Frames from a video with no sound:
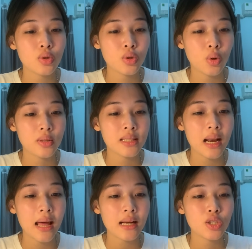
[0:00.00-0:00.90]
trộn
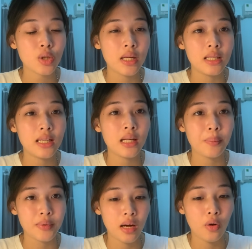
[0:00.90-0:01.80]
salad cho đến chiên ngập
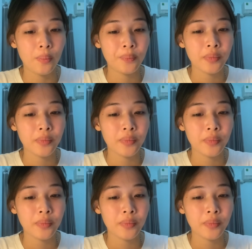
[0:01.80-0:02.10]
dầu.